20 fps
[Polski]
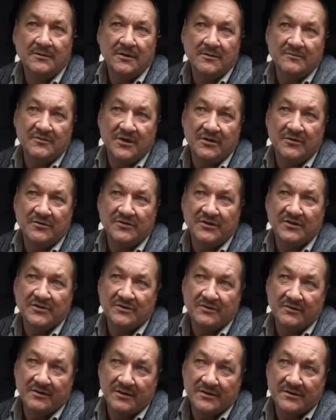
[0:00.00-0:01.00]
Dobrze, chociaż
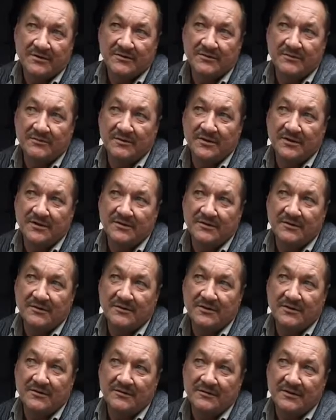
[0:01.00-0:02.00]
to jest z drugiej
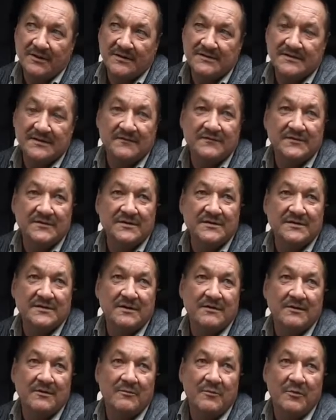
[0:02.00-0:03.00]
strony, no też za
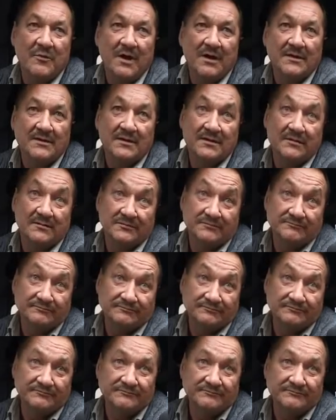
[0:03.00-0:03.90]
wszystko opłaty, no.